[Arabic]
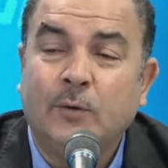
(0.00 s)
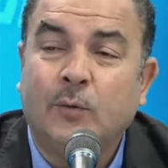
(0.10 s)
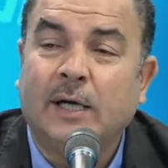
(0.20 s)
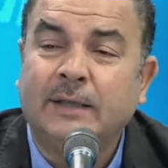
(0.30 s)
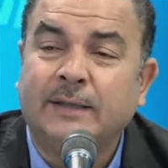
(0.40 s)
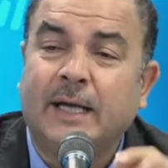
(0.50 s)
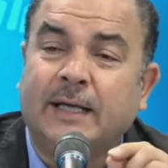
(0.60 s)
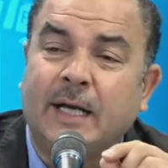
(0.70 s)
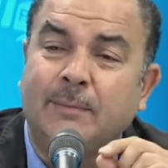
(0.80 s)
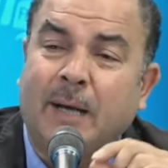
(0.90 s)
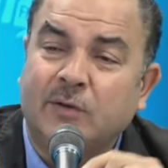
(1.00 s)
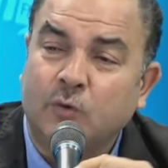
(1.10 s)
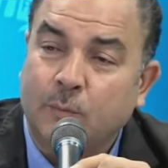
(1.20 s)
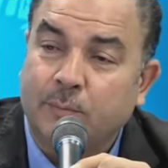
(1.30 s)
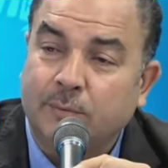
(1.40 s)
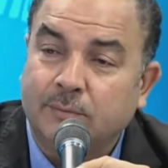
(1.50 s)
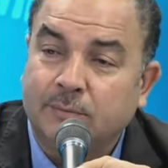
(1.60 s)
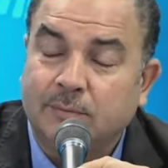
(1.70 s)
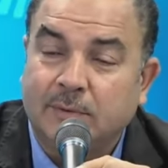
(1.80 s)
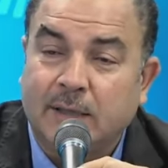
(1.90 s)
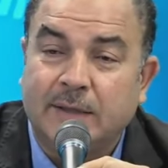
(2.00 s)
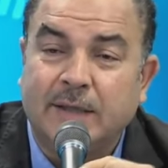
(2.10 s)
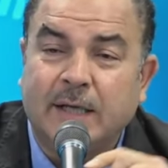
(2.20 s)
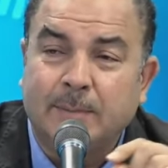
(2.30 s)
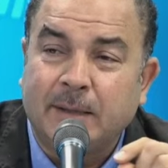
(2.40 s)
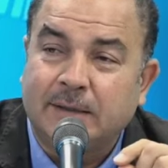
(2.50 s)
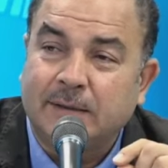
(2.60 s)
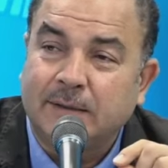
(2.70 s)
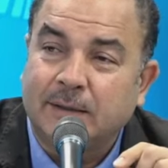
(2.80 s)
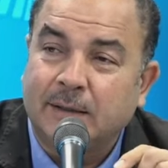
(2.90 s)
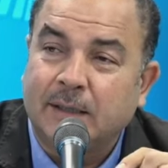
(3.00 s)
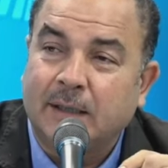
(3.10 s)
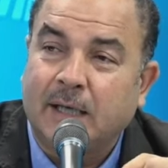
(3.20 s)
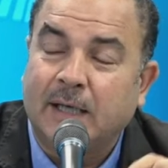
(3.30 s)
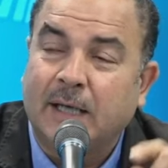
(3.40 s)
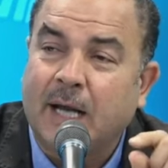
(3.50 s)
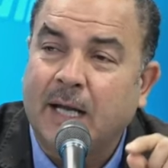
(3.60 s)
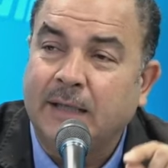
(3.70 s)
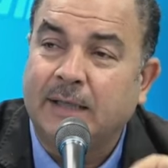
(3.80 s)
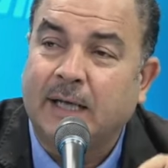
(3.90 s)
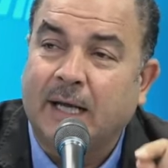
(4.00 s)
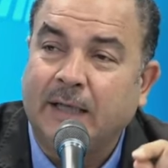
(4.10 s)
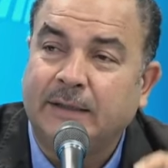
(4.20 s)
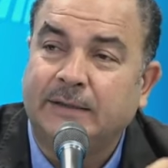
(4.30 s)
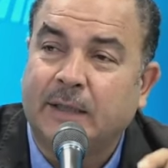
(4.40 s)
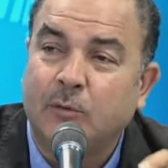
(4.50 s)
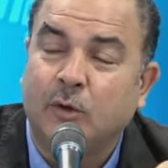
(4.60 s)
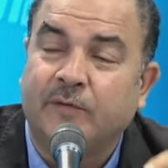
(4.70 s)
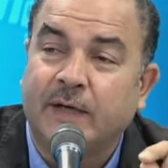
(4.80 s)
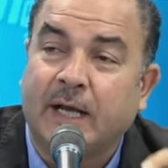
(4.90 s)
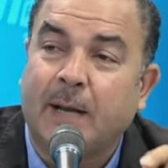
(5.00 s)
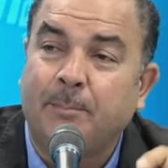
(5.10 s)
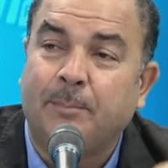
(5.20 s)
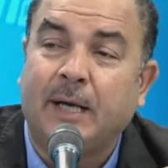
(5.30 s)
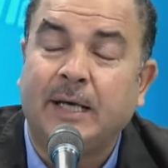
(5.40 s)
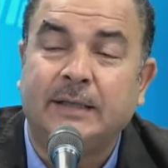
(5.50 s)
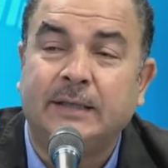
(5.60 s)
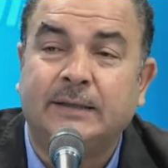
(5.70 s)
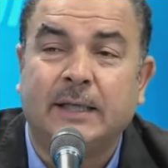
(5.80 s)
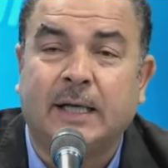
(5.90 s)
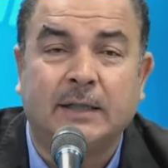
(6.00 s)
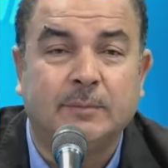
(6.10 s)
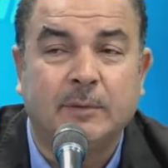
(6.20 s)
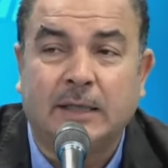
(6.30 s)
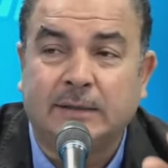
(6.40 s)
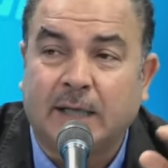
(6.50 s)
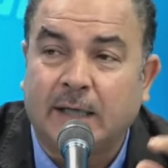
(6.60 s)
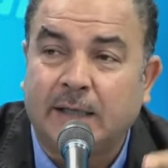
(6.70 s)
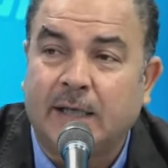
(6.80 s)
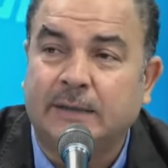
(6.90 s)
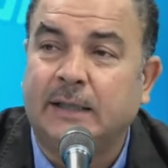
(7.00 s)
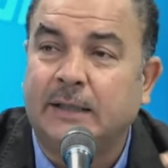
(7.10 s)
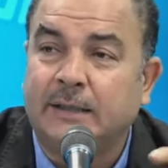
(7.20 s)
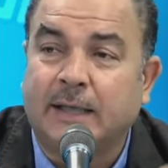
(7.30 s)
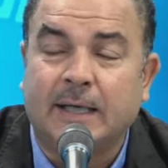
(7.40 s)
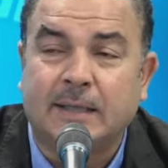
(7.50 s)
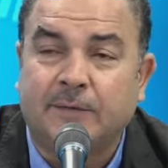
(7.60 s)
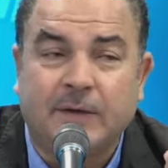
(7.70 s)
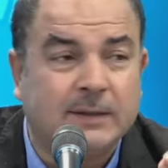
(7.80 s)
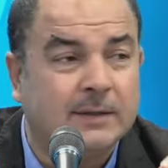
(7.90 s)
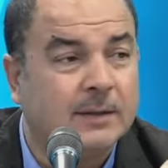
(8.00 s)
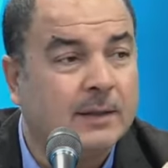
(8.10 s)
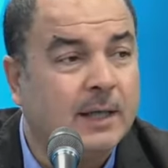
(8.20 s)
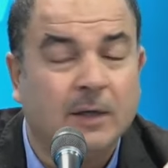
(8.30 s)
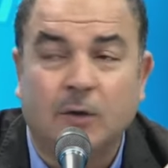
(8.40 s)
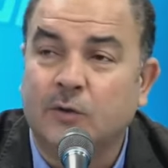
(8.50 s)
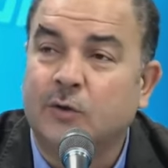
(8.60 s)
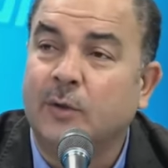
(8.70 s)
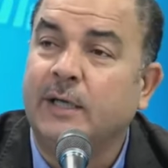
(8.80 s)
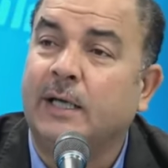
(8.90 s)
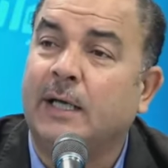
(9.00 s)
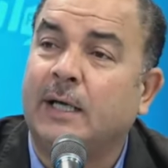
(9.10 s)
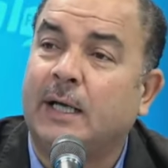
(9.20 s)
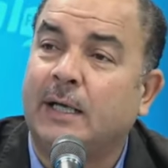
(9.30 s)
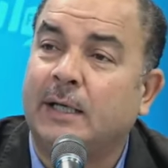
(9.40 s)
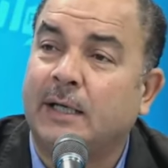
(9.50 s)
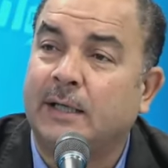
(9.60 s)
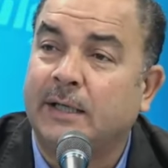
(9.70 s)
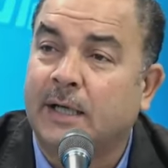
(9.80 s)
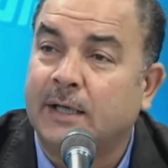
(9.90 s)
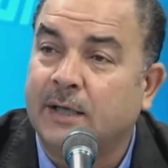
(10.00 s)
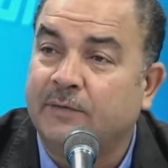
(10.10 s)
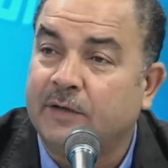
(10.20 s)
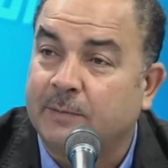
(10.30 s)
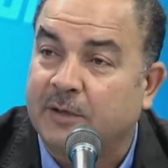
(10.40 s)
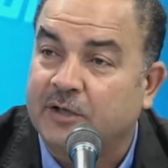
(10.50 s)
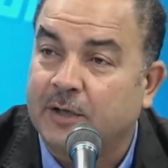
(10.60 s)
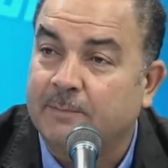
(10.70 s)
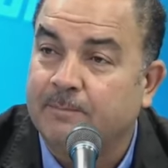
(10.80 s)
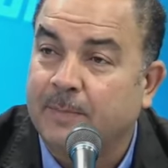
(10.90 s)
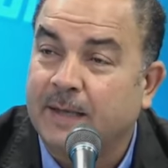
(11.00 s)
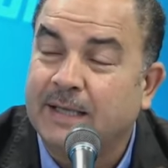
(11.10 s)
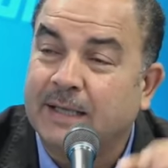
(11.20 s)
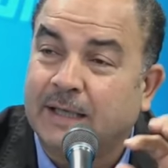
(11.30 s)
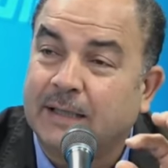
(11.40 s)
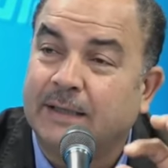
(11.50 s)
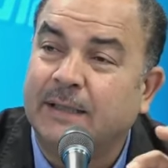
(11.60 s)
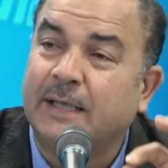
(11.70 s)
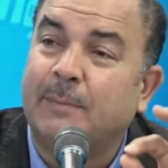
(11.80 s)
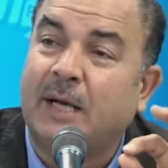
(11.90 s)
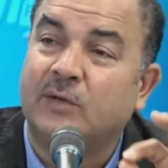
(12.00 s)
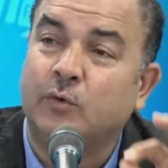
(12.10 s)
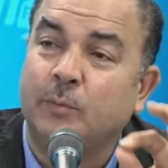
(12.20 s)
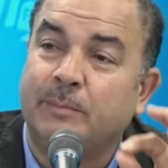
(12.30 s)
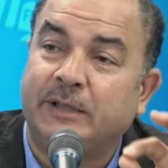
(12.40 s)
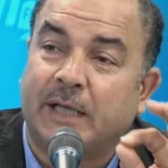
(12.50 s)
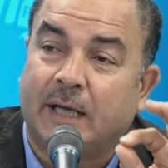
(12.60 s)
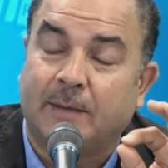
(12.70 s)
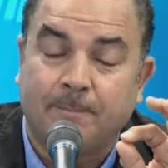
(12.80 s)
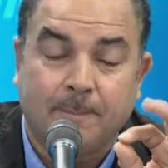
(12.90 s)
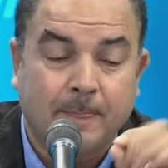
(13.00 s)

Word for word: وردها كان محسوب ضربت القاعدة قاعدة رامون في النقب التي انطلقت منها الطائرات التي قصفت القنصلية الإيرانية في دمشق إذا كان ردها محسوب بدقة